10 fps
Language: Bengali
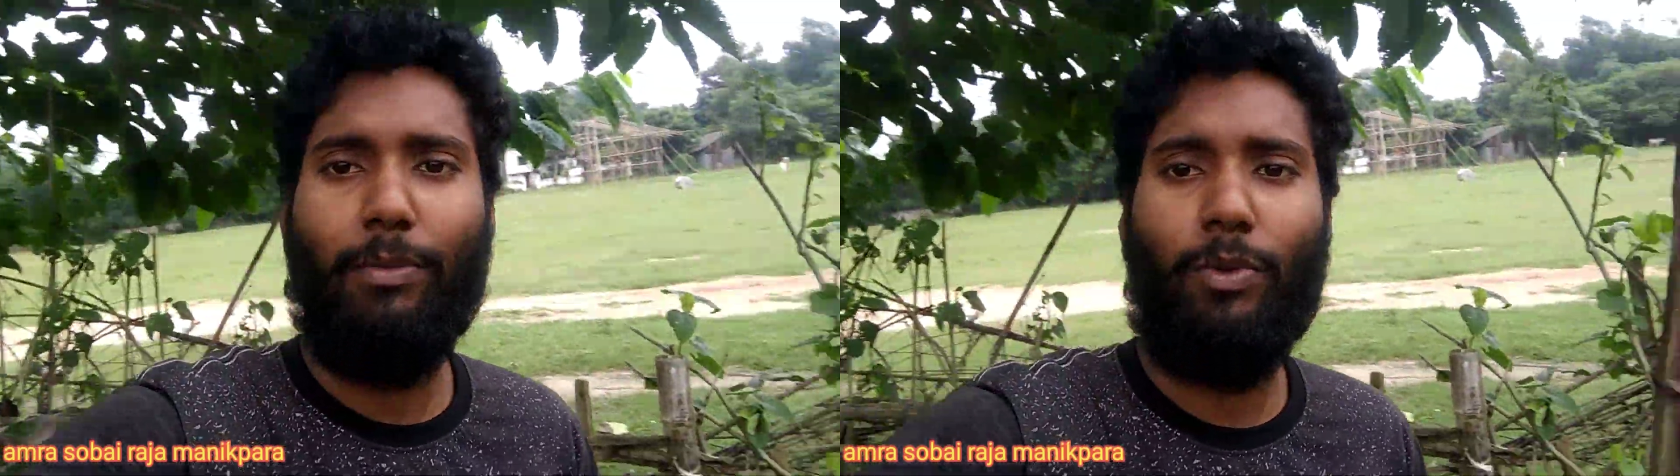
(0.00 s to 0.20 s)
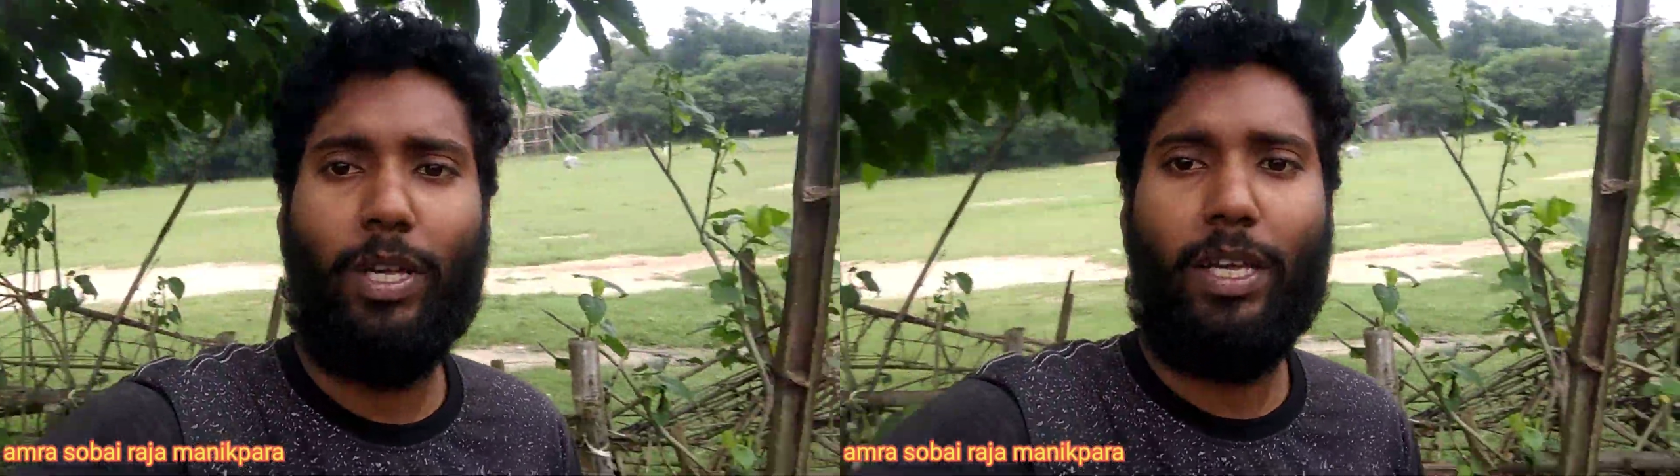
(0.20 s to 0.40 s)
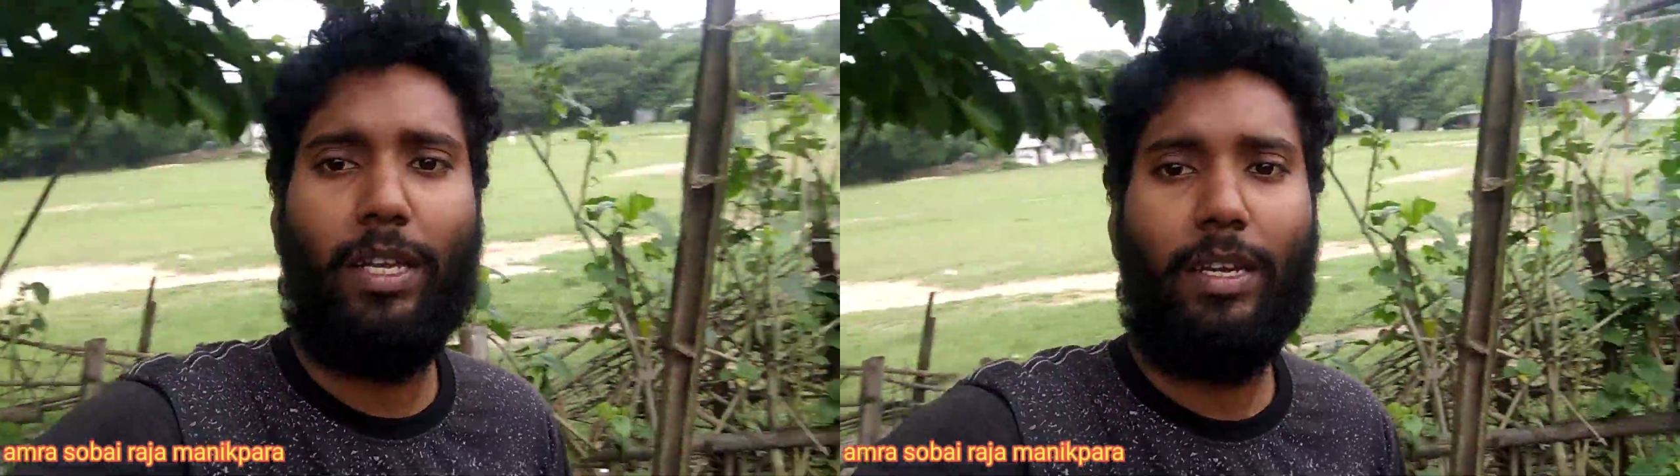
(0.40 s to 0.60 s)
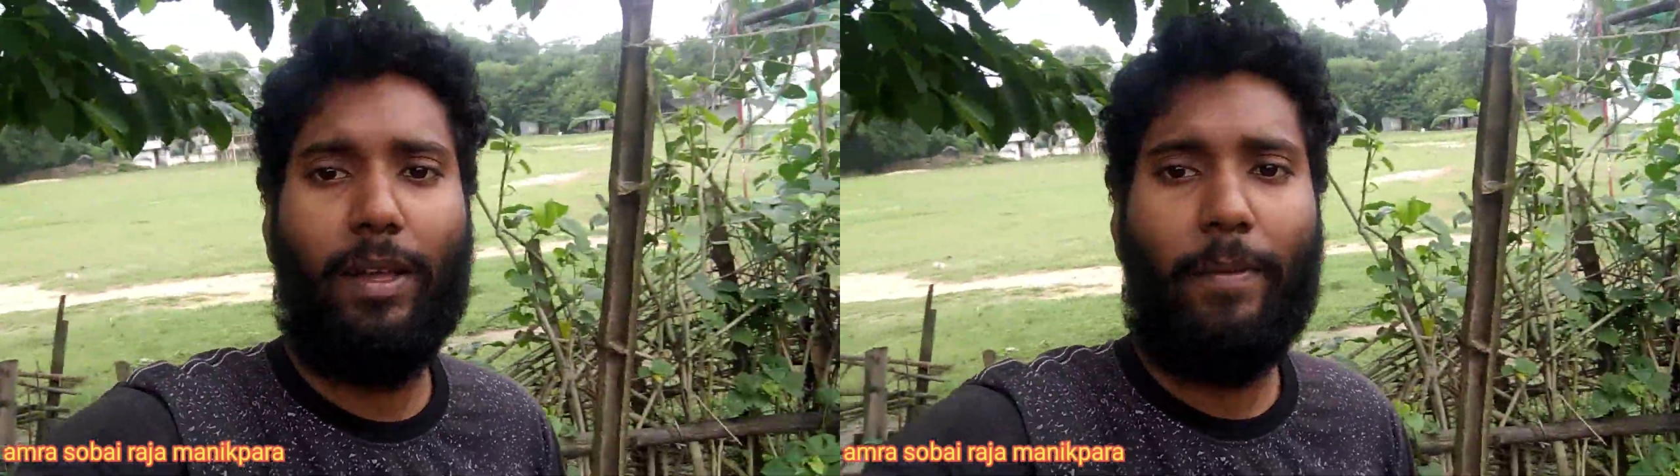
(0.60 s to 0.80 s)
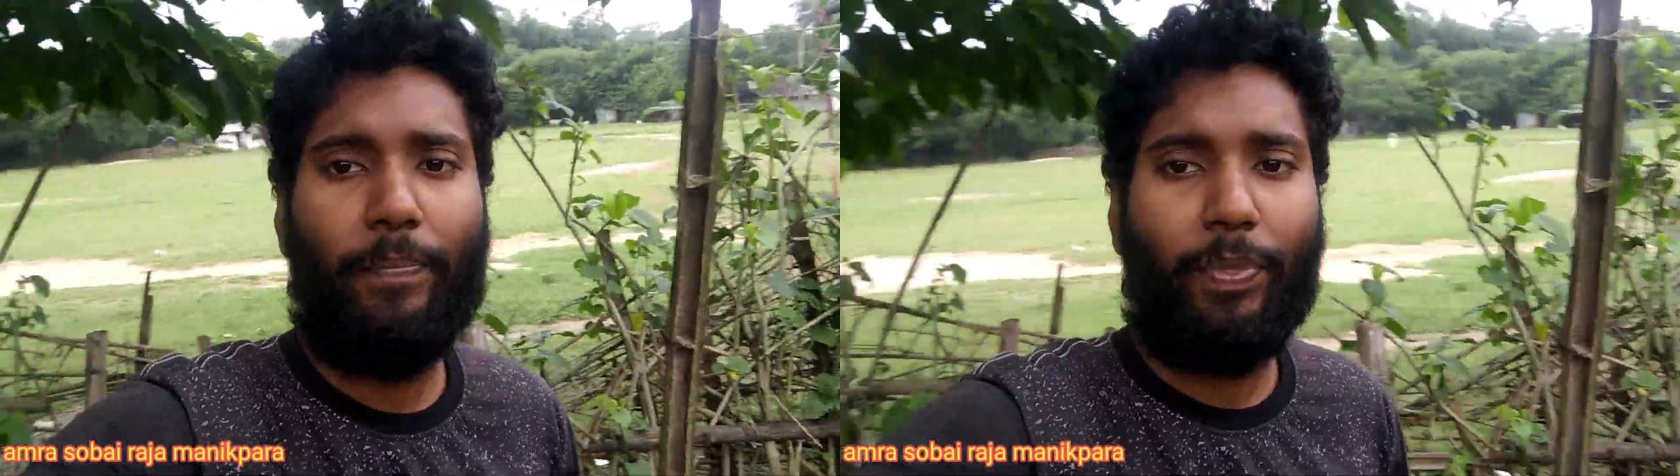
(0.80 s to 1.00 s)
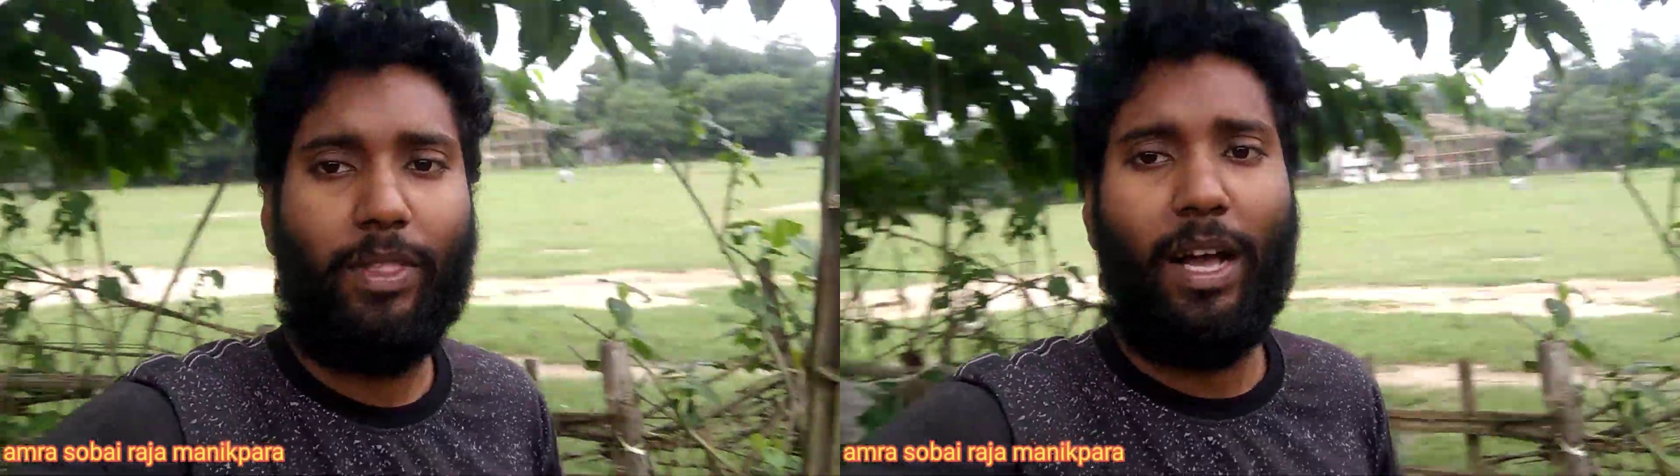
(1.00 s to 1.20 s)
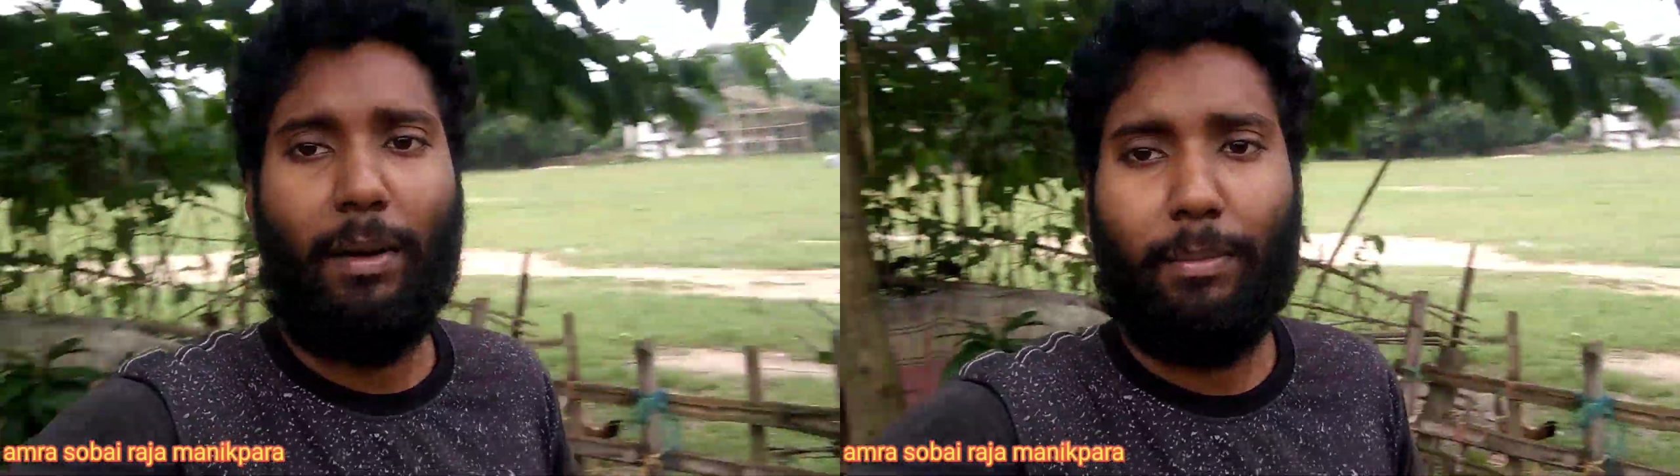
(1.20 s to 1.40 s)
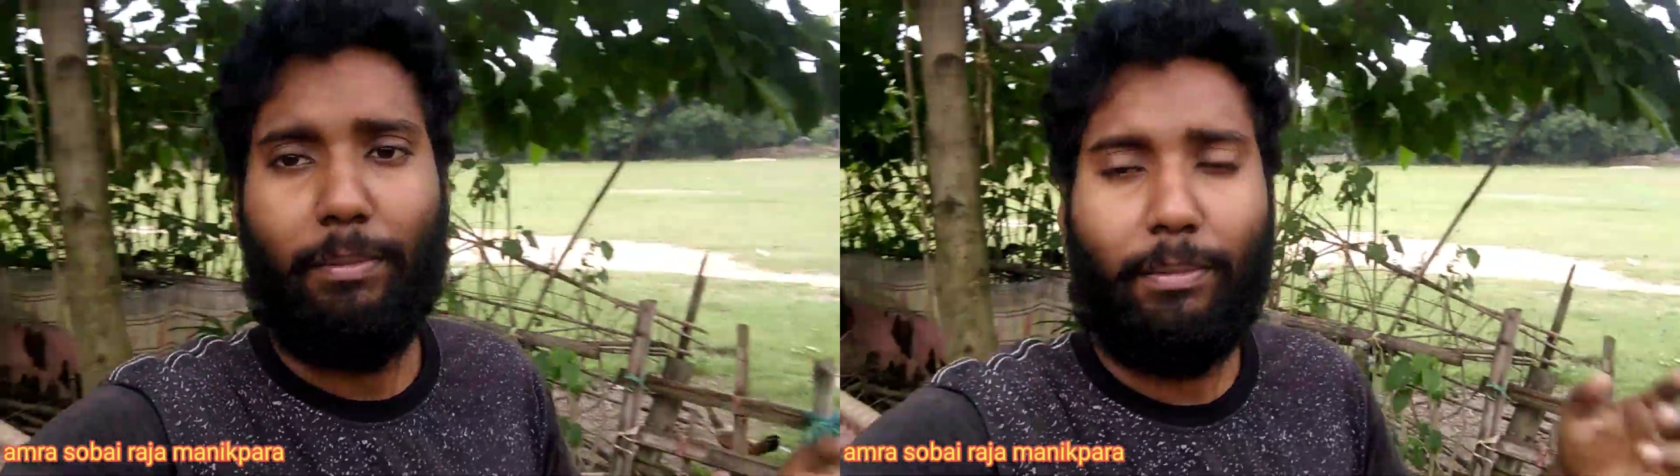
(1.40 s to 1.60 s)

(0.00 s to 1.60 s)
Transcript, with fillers: মুরগির দাম